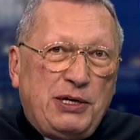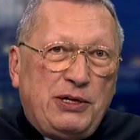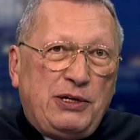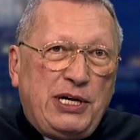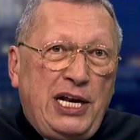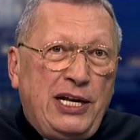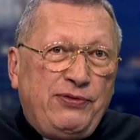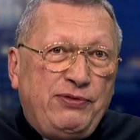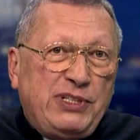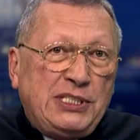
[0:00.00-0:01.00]
E, ele
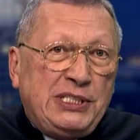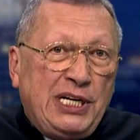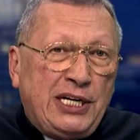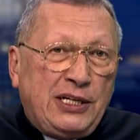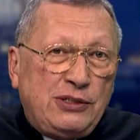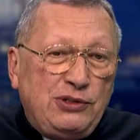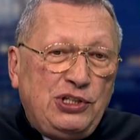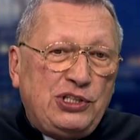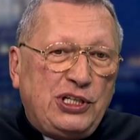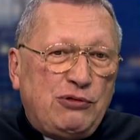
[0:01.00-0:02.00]
wersji
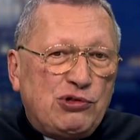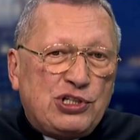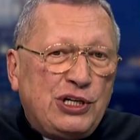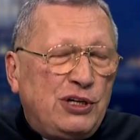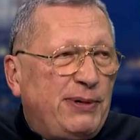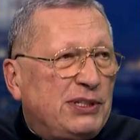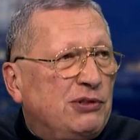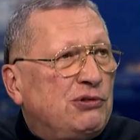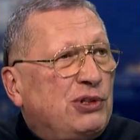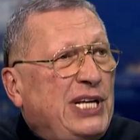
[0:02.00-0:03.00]
elektronicznej dłuższego
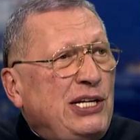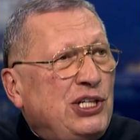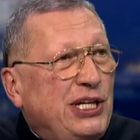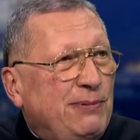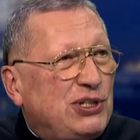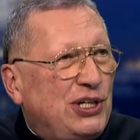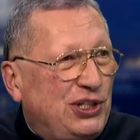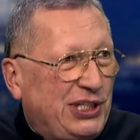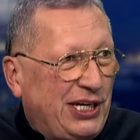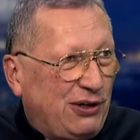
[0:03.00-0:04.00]
pasusu też nie
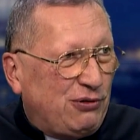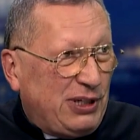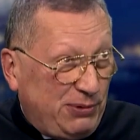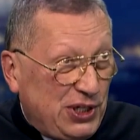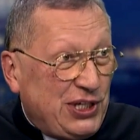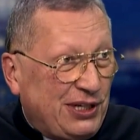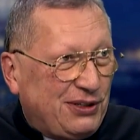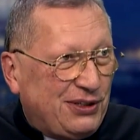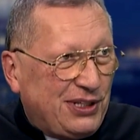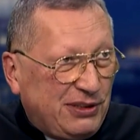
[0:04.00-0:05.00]
przeczyta na ogół.
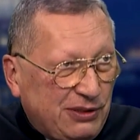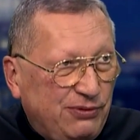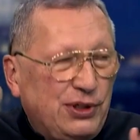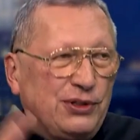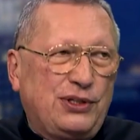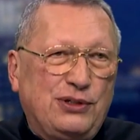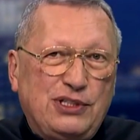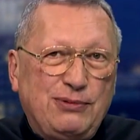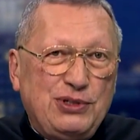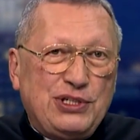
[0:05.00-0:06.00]
Przeciętny, tak są wyjątki
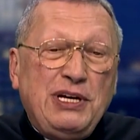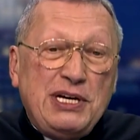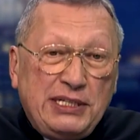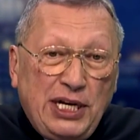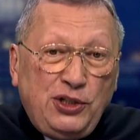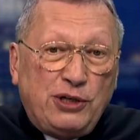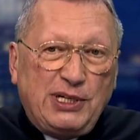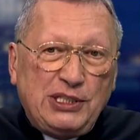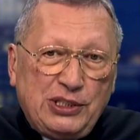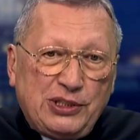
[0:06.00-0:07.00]
oczywiście.
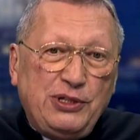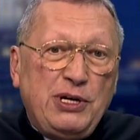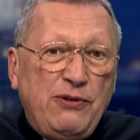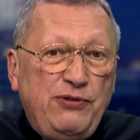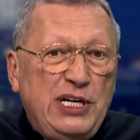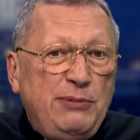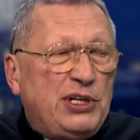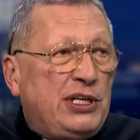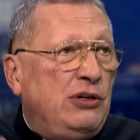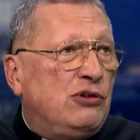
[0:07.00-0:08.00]
Natomiast co?
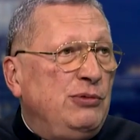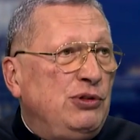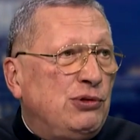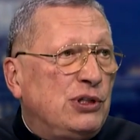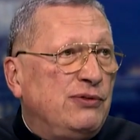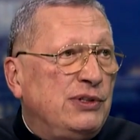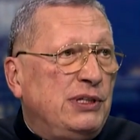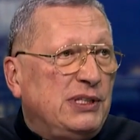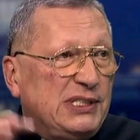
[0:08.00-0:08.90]
Filmik kilkuminutowy,